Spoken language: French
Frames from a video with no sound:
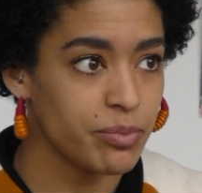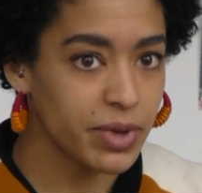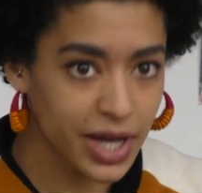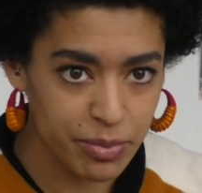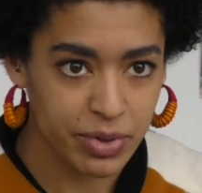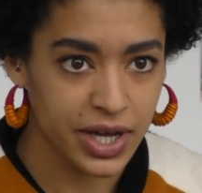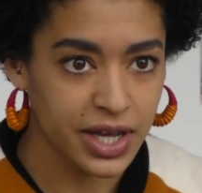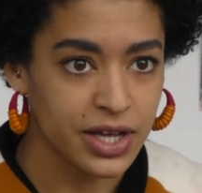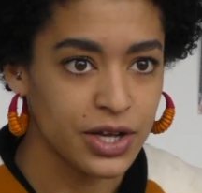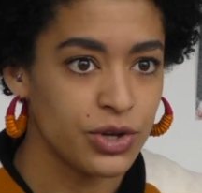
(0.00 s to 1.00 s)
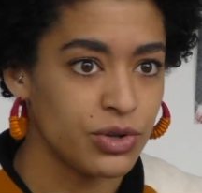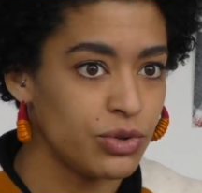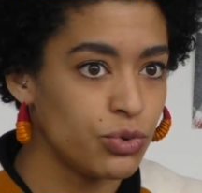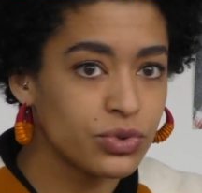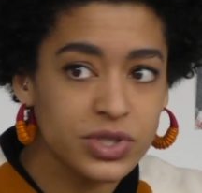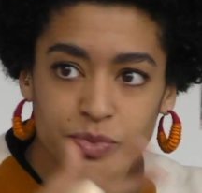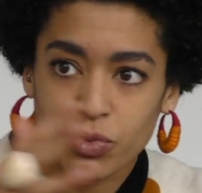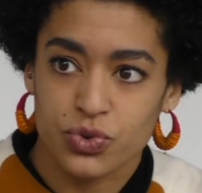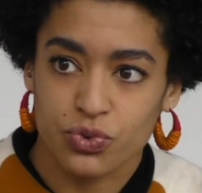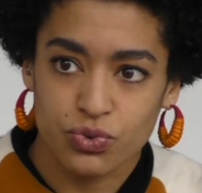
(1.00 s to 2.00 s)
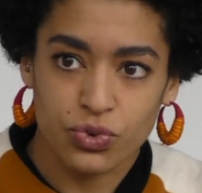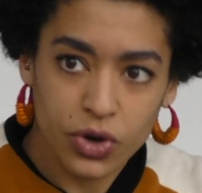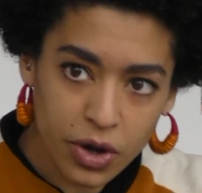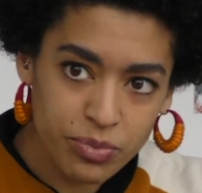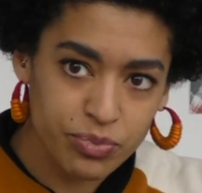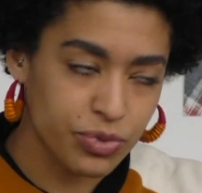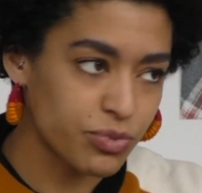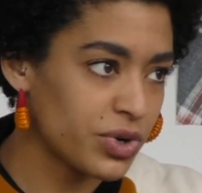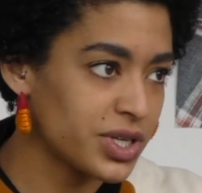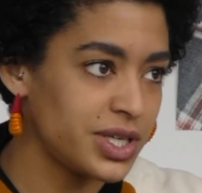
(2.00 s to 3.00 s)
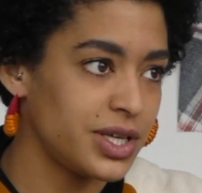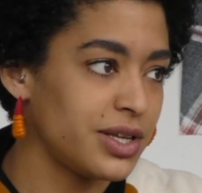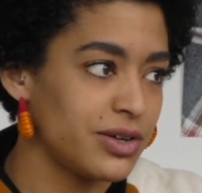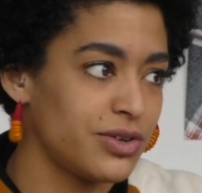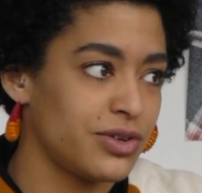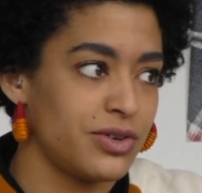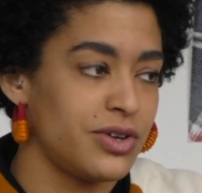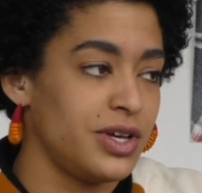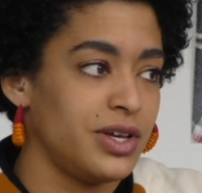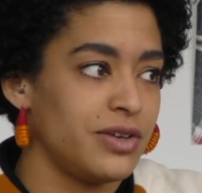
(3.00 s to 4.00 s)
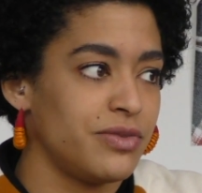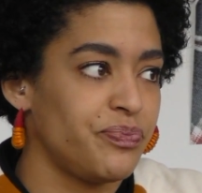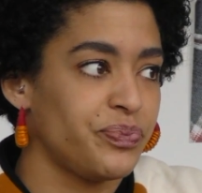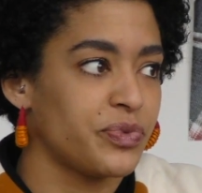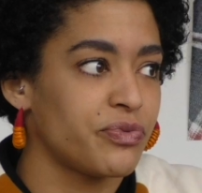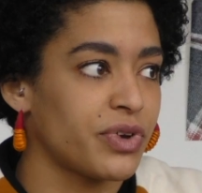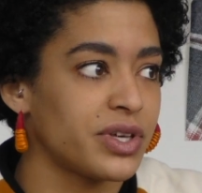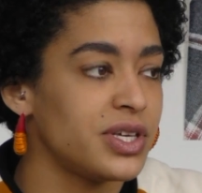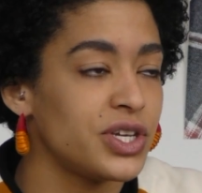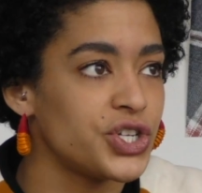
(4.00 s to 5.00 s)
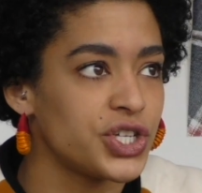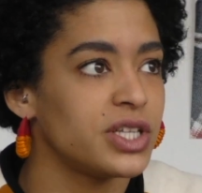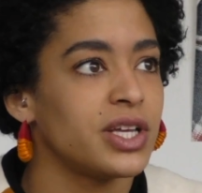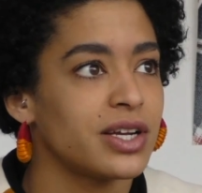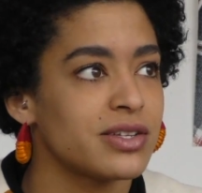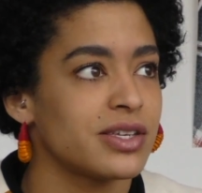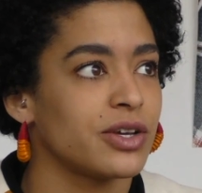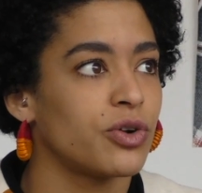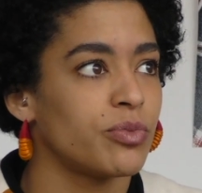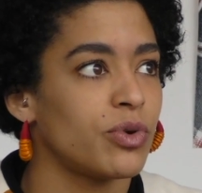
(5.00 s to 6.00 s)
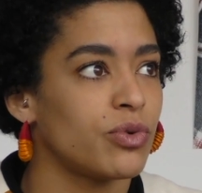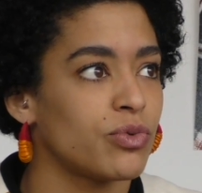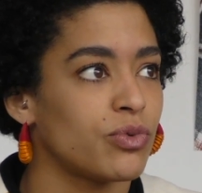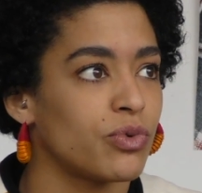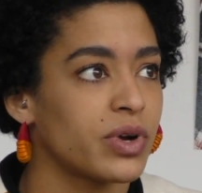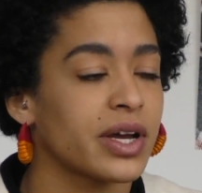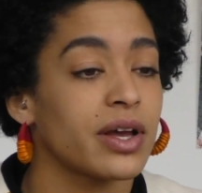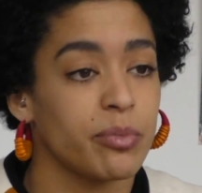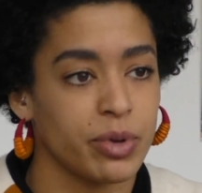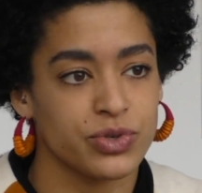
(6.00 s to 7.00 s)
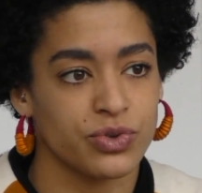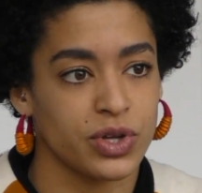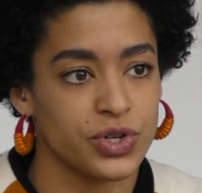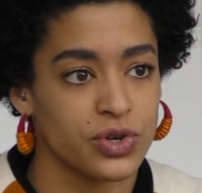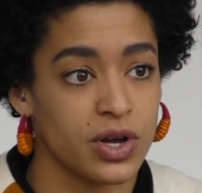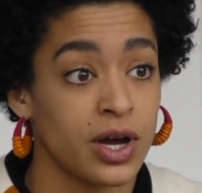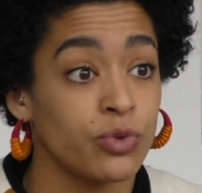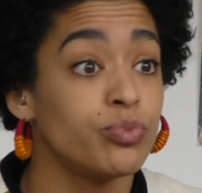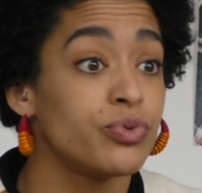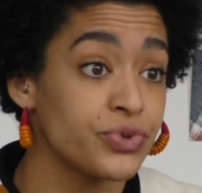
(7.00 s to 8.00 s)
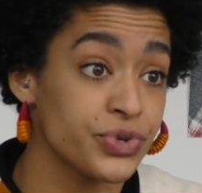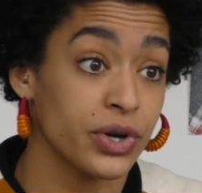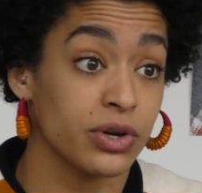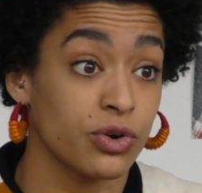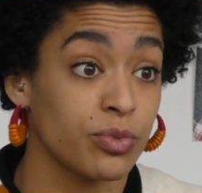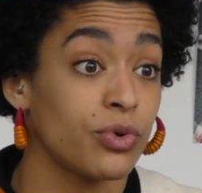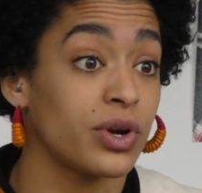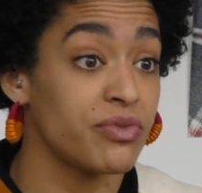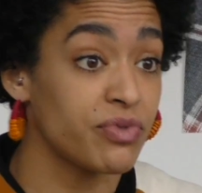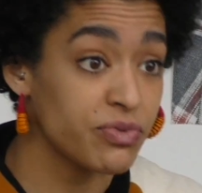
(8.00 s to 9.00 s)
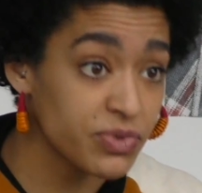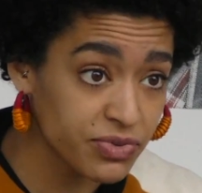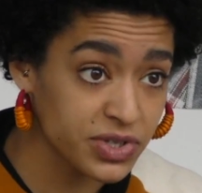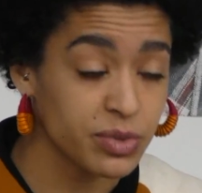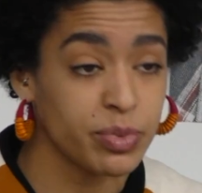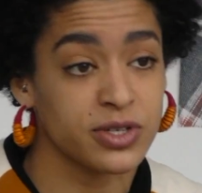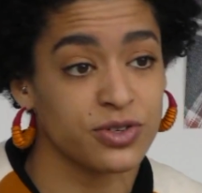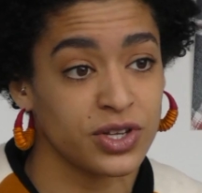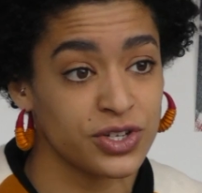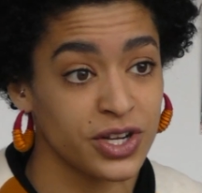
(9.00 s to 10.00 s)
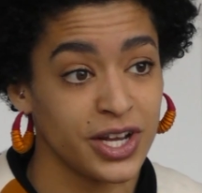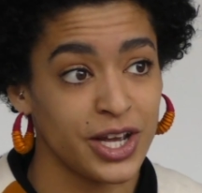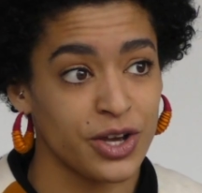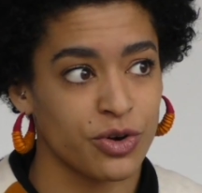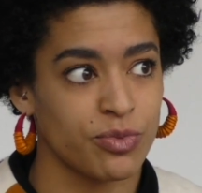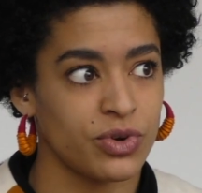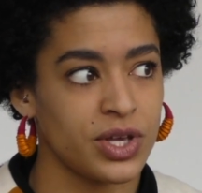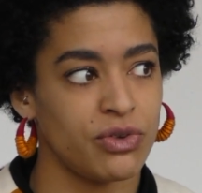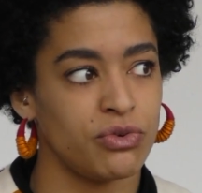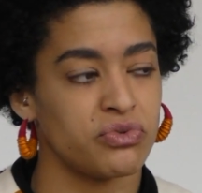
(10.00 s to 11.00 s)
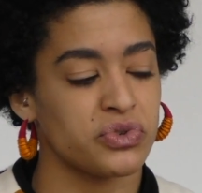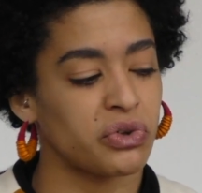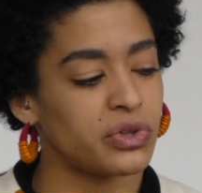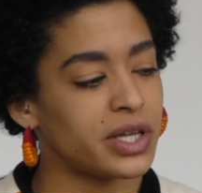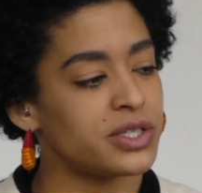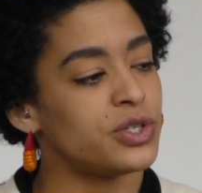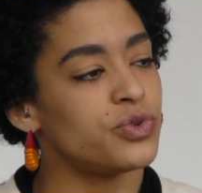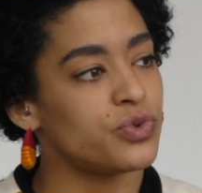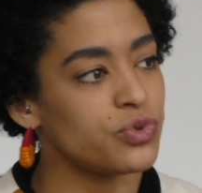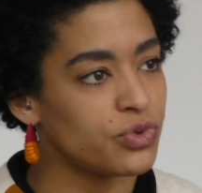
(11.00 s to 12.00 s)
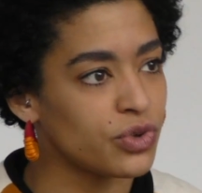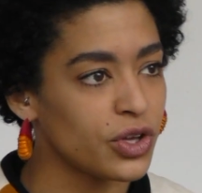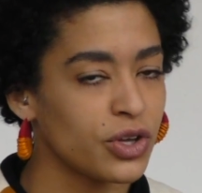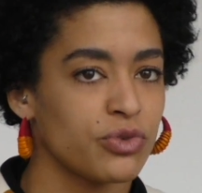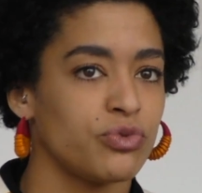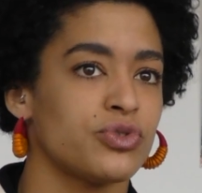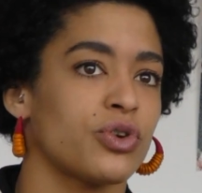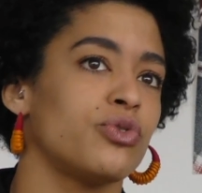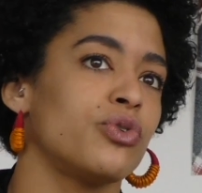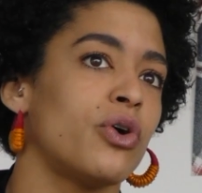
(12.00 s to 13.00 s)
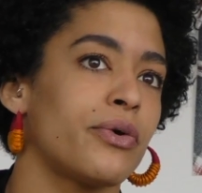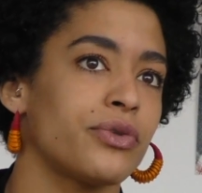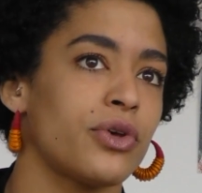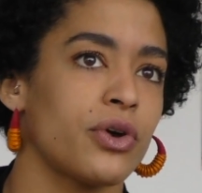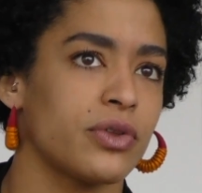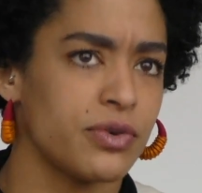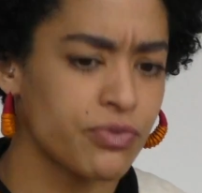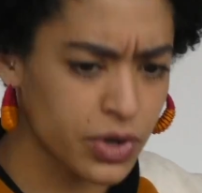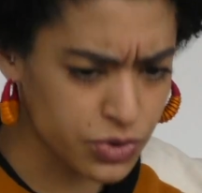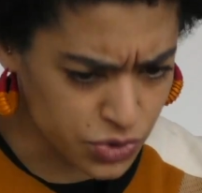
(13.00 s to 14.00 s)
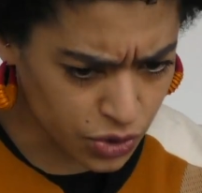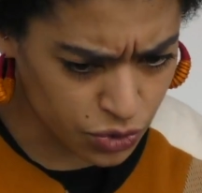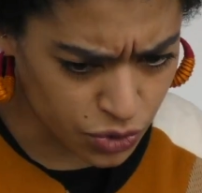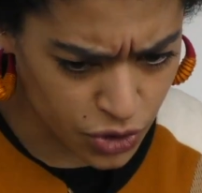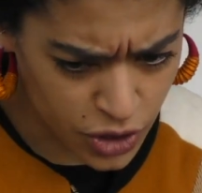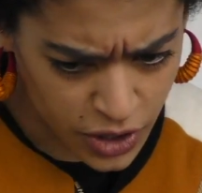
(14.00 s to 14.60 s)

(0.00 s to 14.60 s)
Mais après, l'autre dimension du crump, pour moi, qui est euh, enfin, qui est génial, c'est comment on crée un personnage, un ou plusieurs, comment on les fait vivre ces personnages, comment il y a une sorte d'attitude, une sorte de grandeur, des fois une sorte de